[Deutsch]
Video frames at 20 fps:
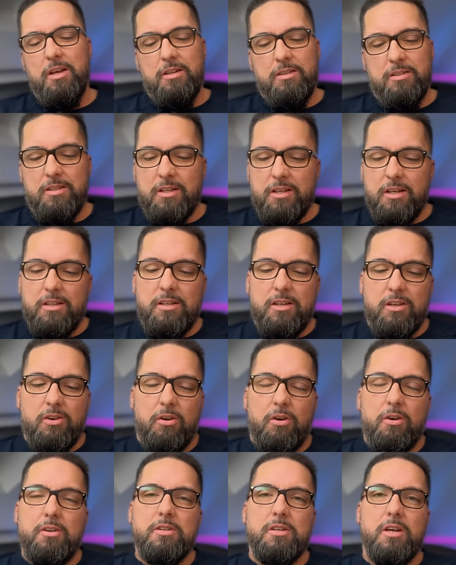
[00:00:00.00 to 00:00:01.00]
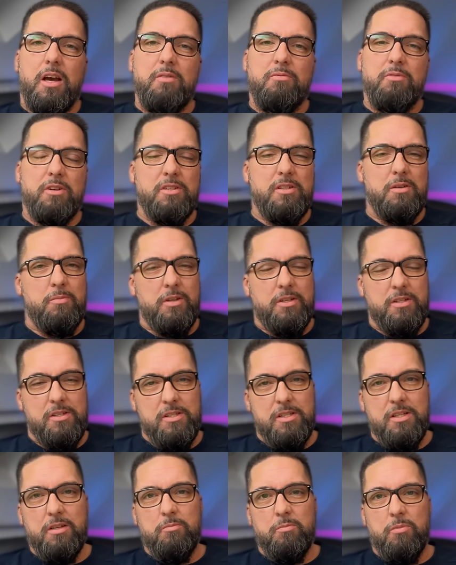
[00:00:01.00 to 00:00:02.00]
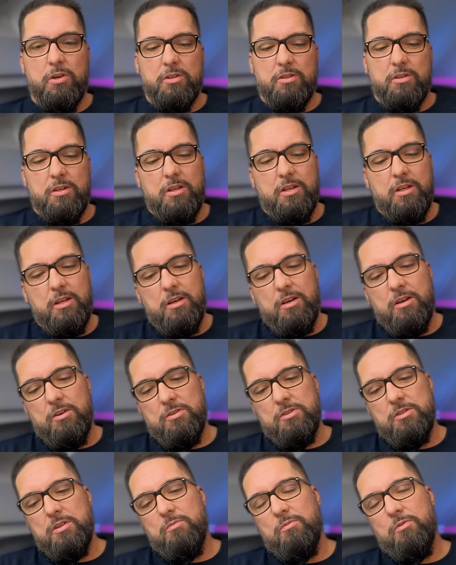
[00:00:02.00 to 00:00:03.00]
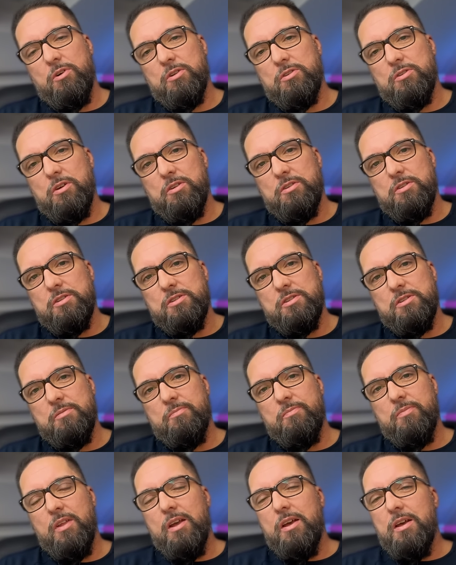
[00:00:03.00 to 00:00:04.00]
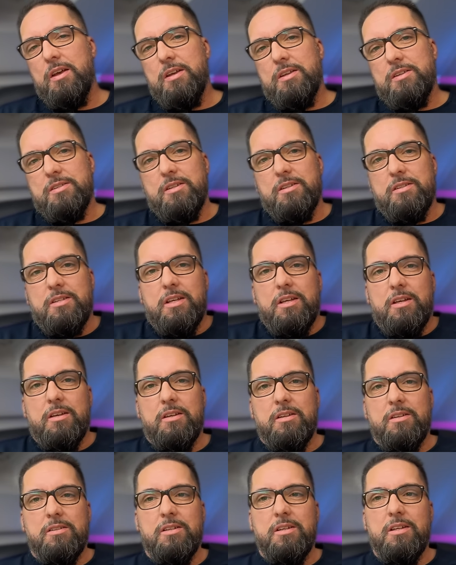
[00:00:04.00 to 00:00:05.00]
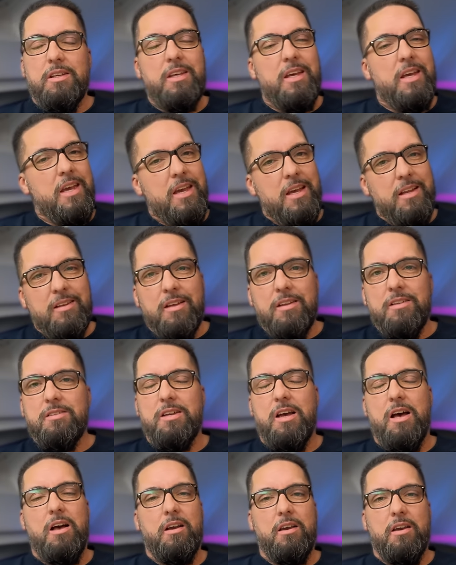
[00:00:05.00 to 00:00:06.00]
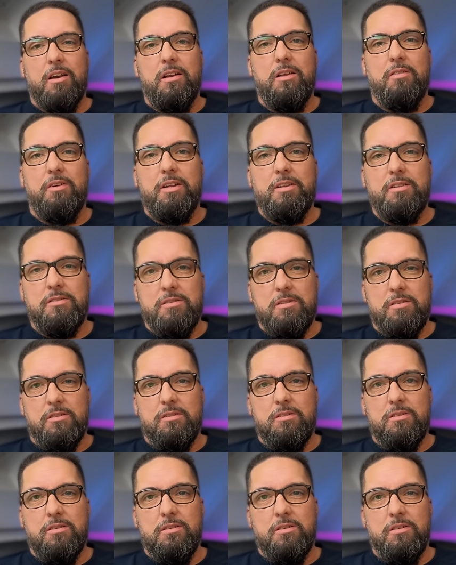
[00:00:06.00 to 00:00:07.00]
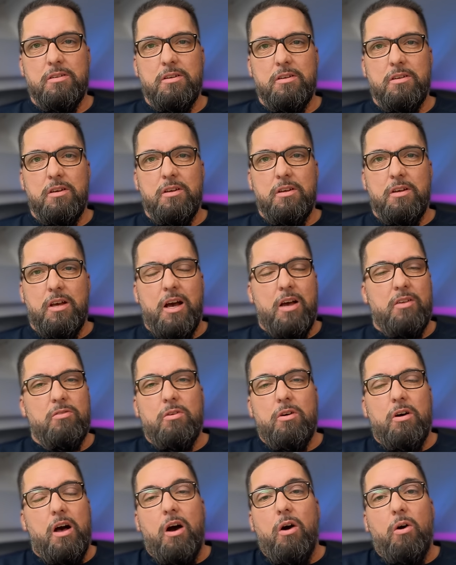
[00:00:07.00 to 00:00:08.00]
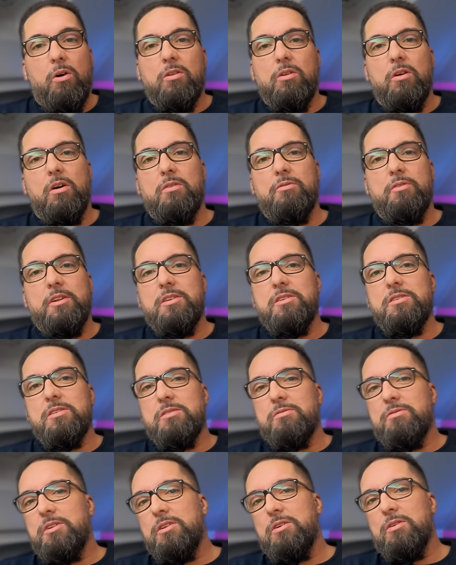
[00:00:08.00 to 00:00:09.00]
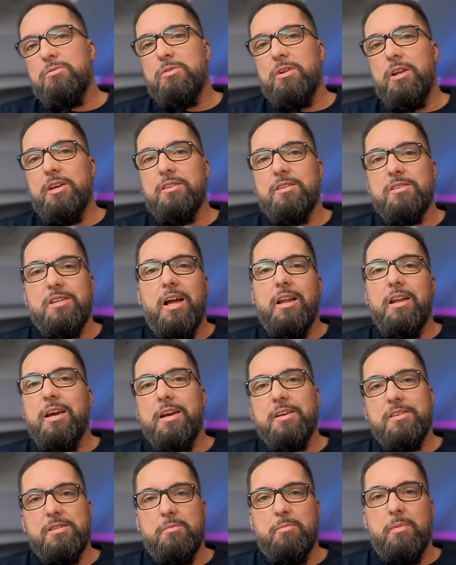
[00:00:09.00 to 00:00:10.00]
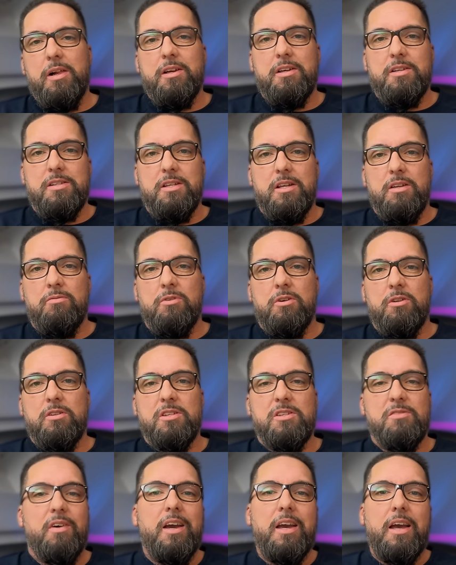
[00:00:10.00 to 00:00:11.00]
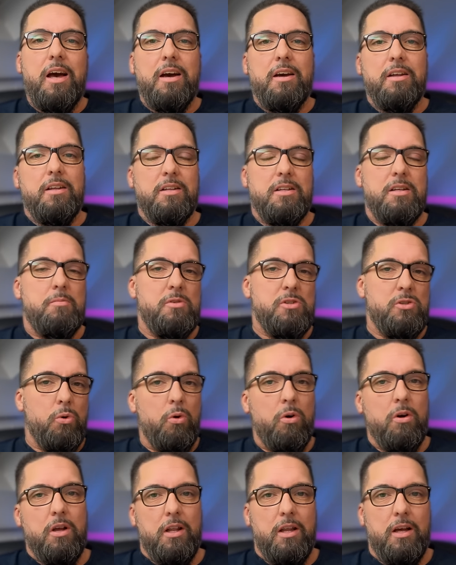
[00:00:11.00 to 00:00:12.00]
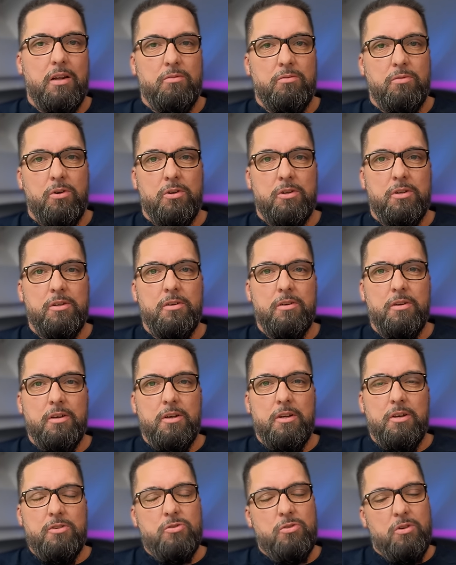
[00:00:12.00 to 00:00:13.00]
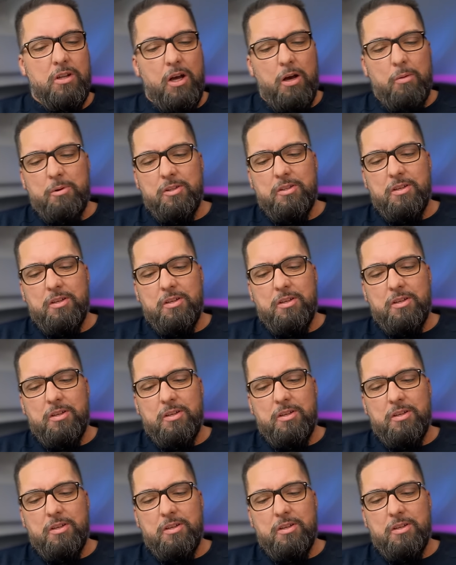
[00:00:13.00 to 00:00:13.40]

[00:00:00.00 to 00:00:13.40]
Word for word: Die Dinge, die ich heute einfach thematisieren möchte, hier aus dem Wort Gottes, sind Dinge, die jeden Tag relevant sind. Also auch noch, wenn dieses Video vielleicht das allererste Mal gesehen wird, zwei Jahre nachdem es hochgeladen wurde, so glaube ich